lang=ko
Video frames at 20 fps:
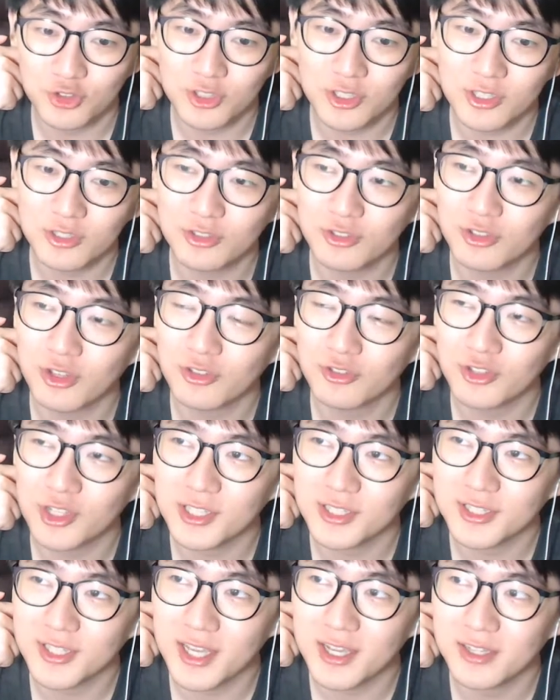추진수
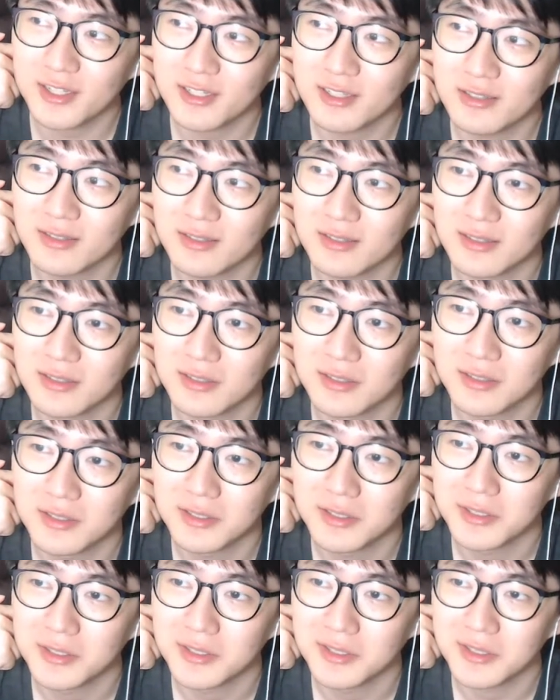선수의 스타일은
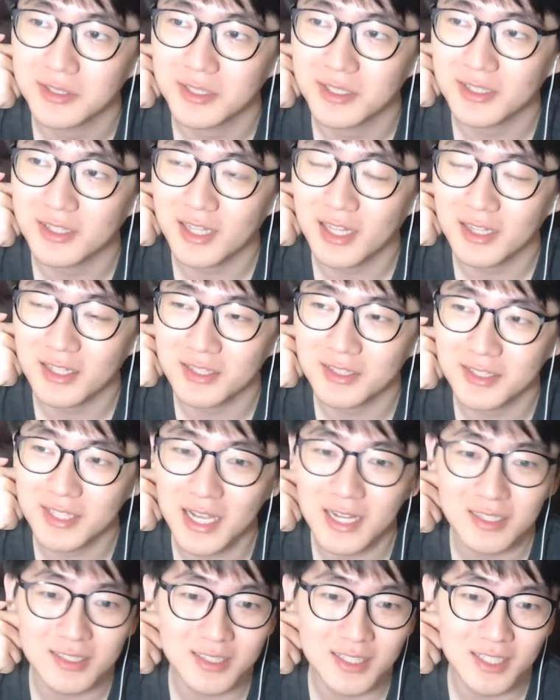일단은
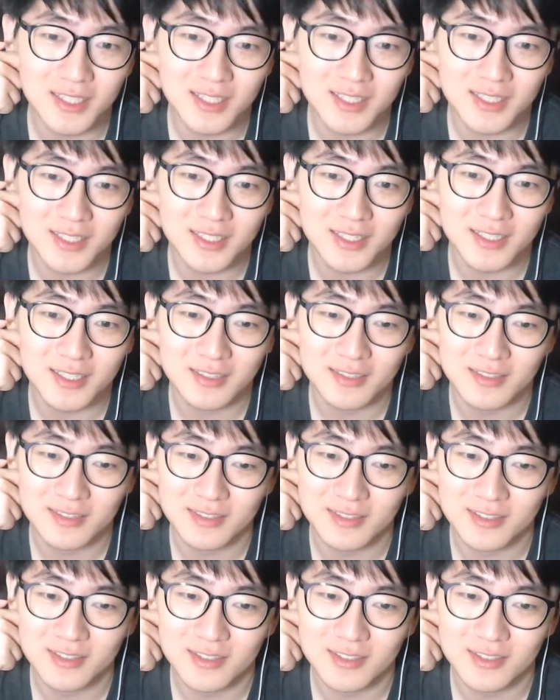상대